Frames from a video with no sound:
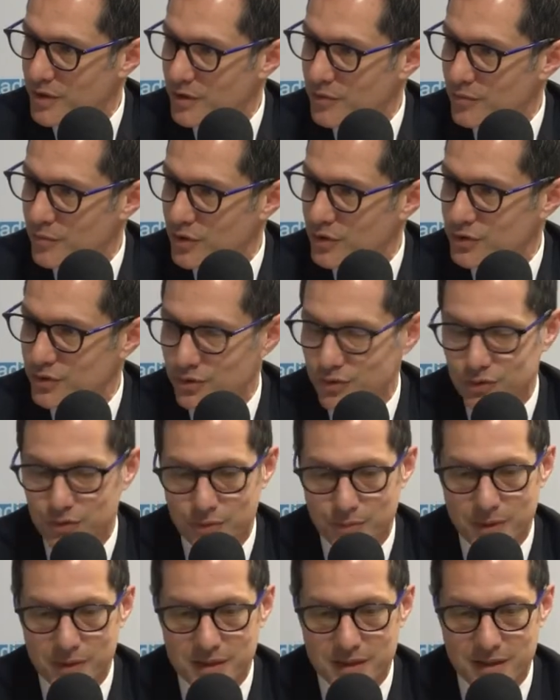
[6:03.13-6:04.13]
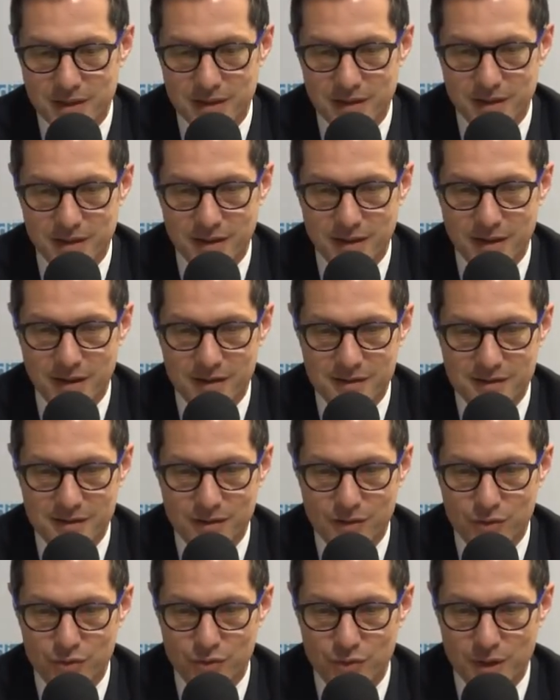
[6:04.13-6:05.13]
ah mais moi je, pense qu'il est
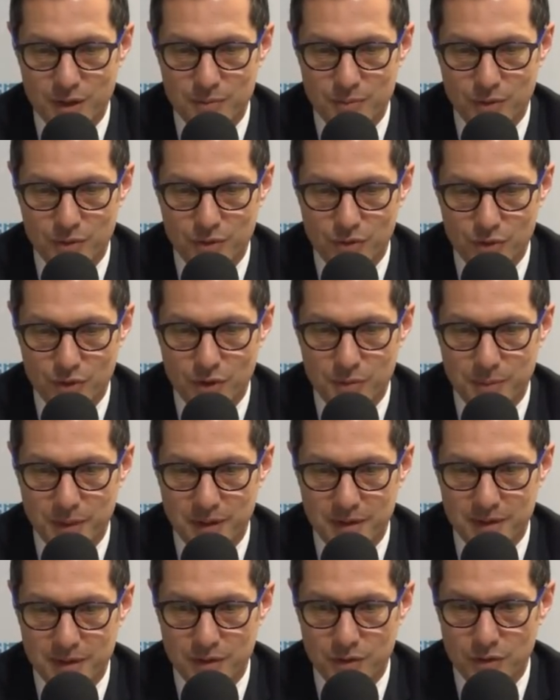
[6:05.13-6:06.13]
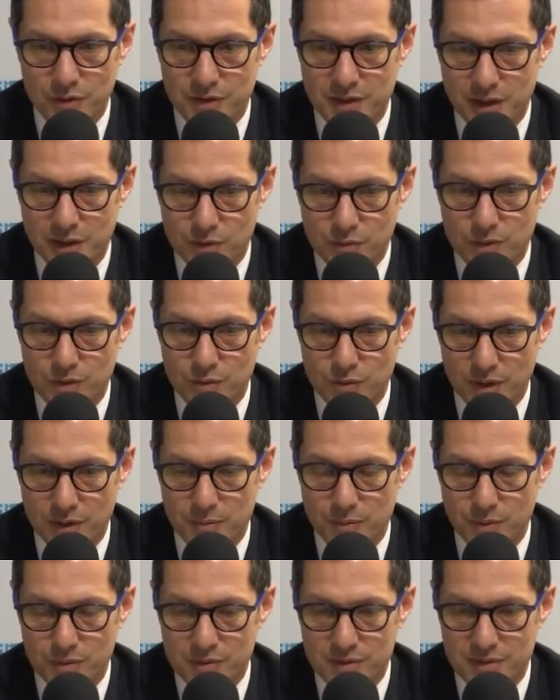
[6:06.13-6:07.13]
assez entouré pour que d'autres prennent des notes et que lui nous
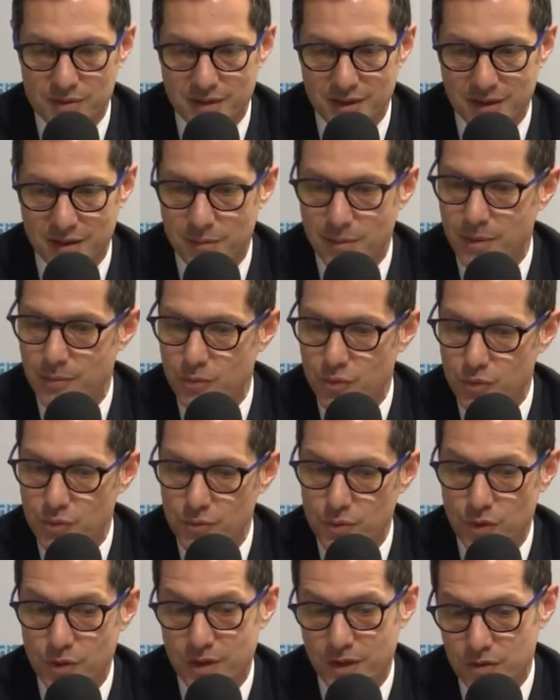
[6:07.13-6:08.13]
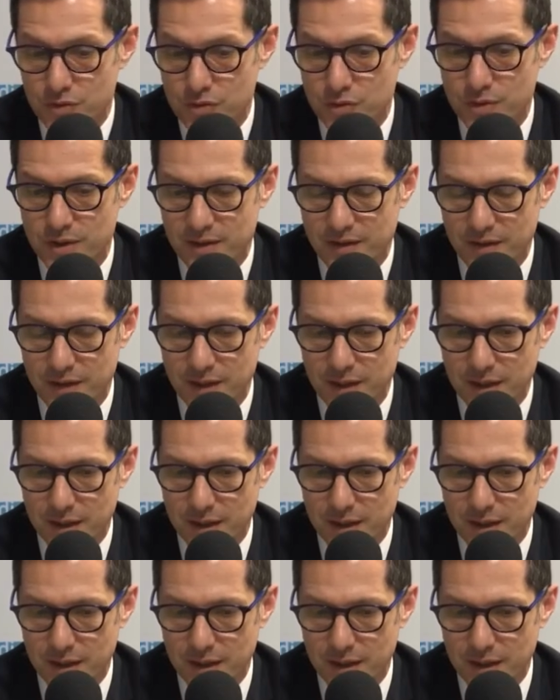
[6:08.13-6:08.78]
réponde, ce serait quand même beaucoup mieux. Et ensuite.